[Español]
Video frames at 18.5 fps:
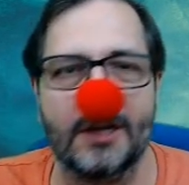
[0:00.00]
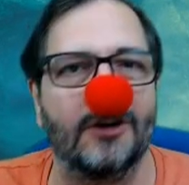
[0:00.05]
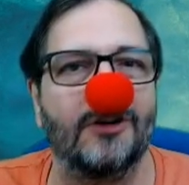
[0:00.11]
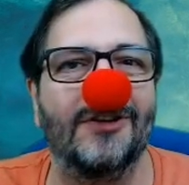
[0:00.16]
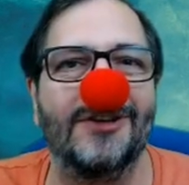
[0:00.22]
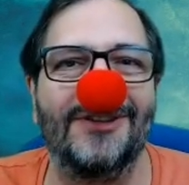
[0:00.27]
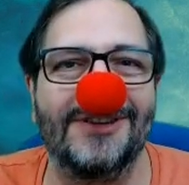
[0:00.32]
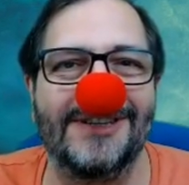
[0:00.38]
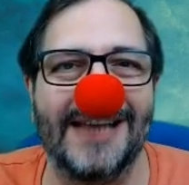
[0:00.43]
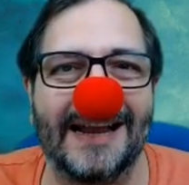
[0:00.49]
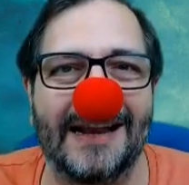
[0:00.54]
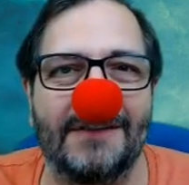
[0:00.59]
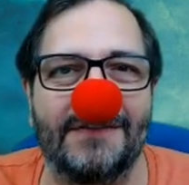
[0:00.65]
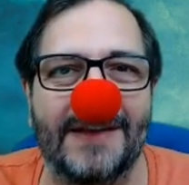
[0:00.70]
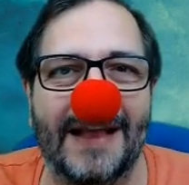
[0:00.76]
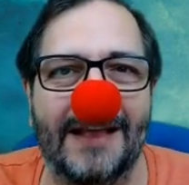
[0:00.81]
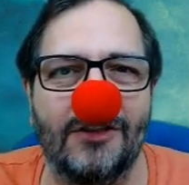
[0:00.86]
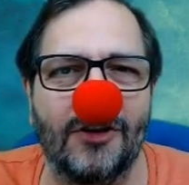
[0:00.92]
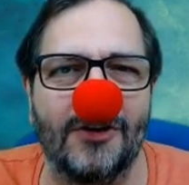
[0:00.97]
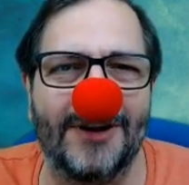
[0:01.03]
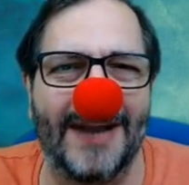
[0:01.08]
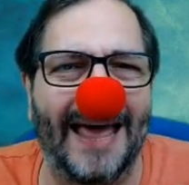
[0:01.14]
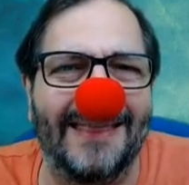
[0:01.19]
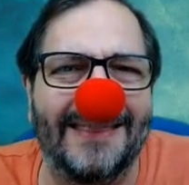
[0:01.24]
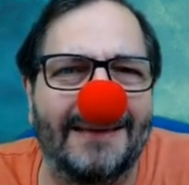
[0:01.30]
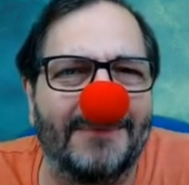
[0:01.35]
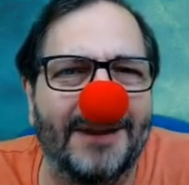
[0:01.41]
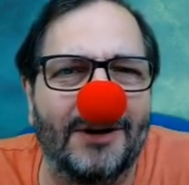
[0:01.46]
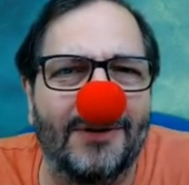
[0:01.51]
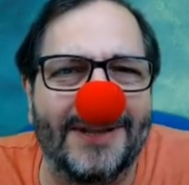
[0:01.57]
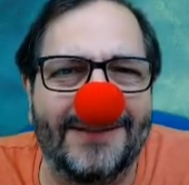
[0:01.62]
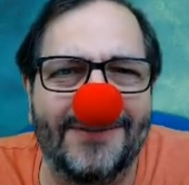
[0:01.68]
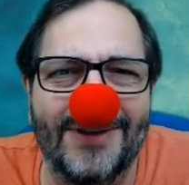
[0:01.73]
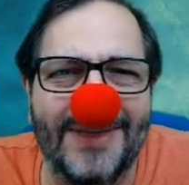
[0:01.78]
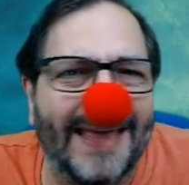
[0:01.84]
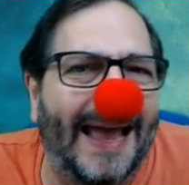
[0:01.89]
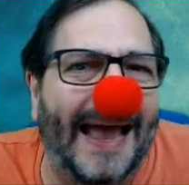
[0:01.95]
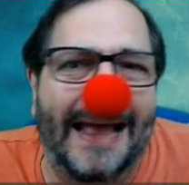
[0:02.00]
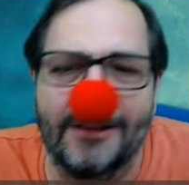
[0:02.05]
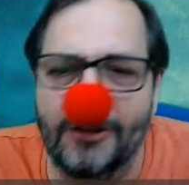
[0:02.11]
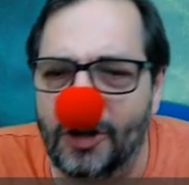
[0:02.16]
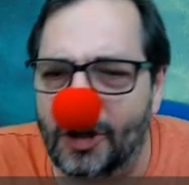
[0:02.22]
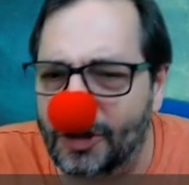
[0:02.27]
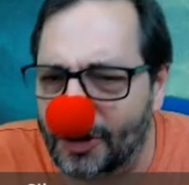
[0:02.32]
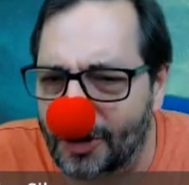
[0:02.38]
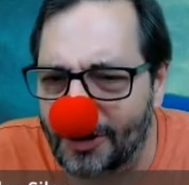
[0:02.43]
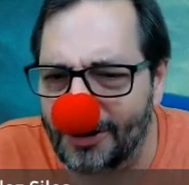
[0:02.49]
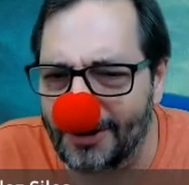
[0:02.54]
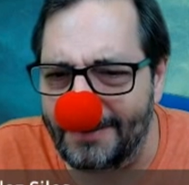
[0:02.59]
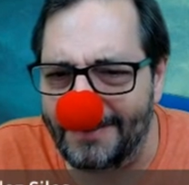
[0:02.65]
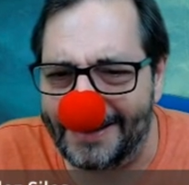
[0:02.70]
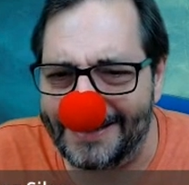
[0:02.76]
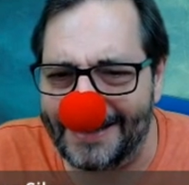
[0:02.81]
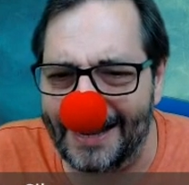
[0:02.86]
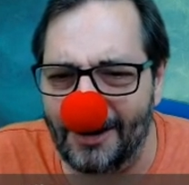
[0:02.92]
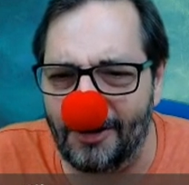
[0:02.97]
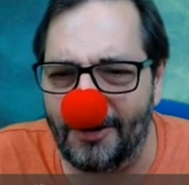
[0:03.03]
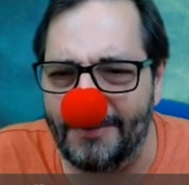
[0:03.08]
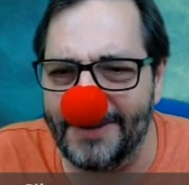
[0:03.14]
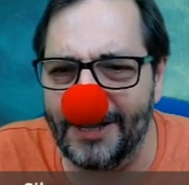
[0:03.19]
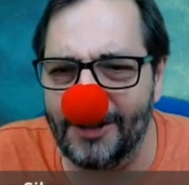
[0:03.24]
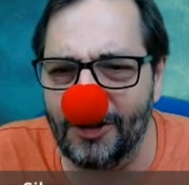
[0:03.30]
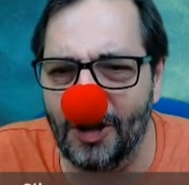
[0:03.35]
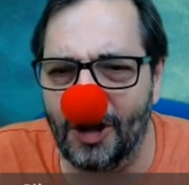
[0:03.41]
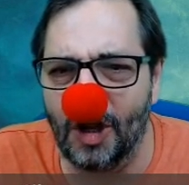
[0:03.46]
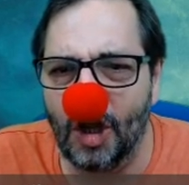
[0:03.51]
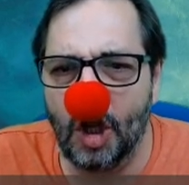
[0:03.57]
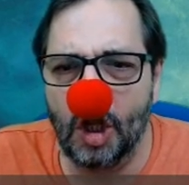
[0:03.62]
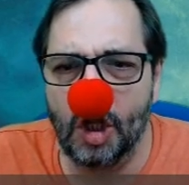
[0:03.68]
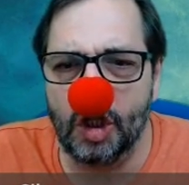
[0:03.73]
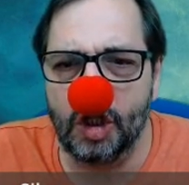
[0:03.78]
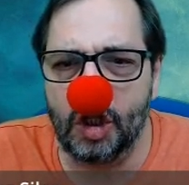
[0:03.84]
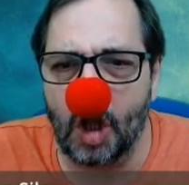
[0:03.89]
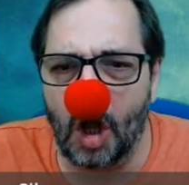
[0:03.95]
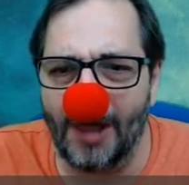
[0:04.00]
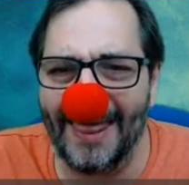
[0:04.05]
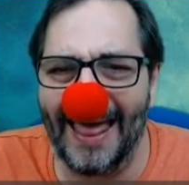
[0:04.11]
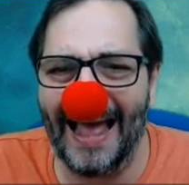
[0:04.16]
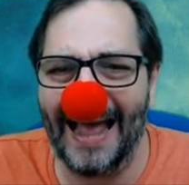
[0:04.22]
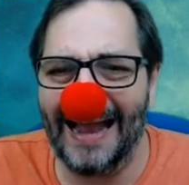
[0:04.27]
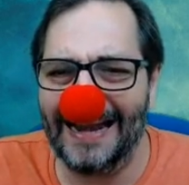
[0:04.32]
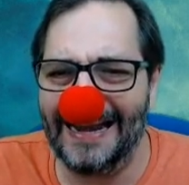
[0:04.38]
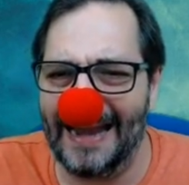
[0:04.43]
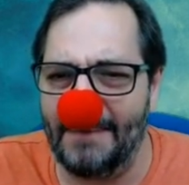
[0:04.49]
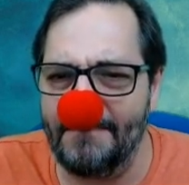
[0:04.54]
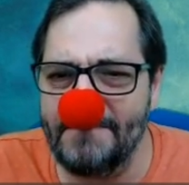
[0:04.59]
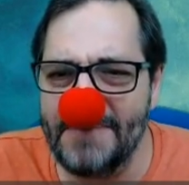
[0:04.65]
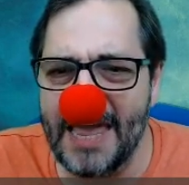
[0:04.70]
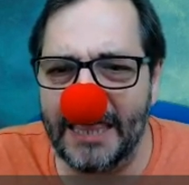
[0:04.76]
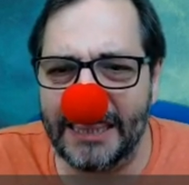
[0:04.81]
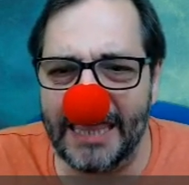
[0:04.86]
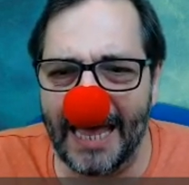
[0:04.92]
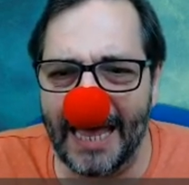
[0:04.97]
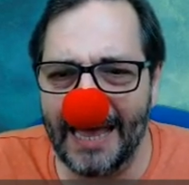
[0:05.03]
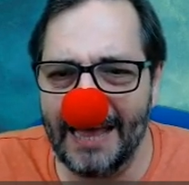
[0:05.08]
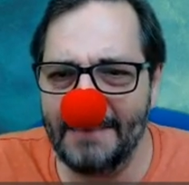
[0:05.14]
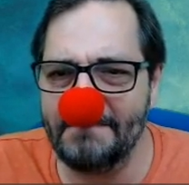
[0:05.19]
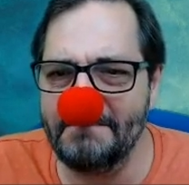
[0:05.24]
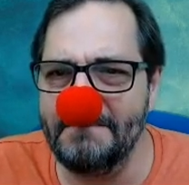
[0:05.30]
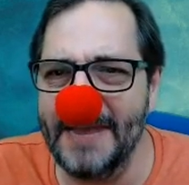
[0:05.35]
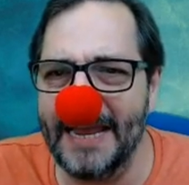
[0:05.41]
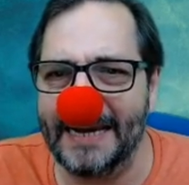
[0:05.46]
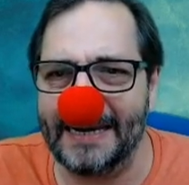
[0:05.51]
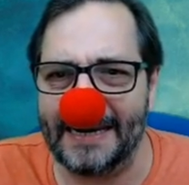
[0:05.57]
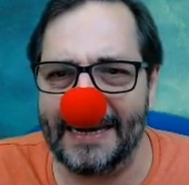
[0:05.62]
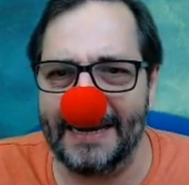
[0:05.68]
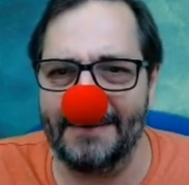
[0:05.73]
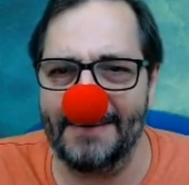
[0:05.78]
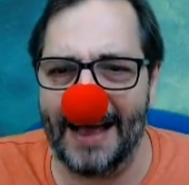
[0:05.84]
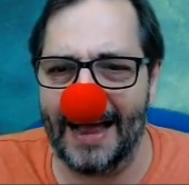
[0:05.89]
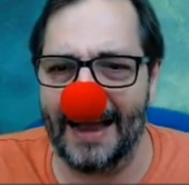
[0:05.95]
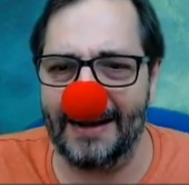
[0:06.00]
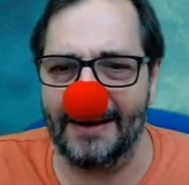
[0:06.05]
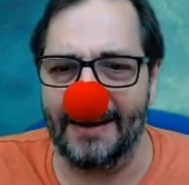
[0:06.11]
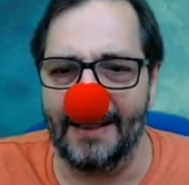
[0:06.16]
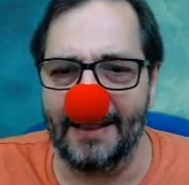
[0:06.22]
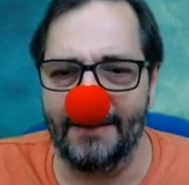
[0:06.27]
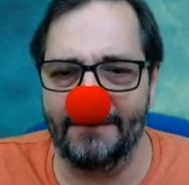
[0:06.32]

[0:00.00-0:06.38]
No estoy sacrificando nada, me lo estoy dejando todo y me están comiendo todas las piezas mi rival.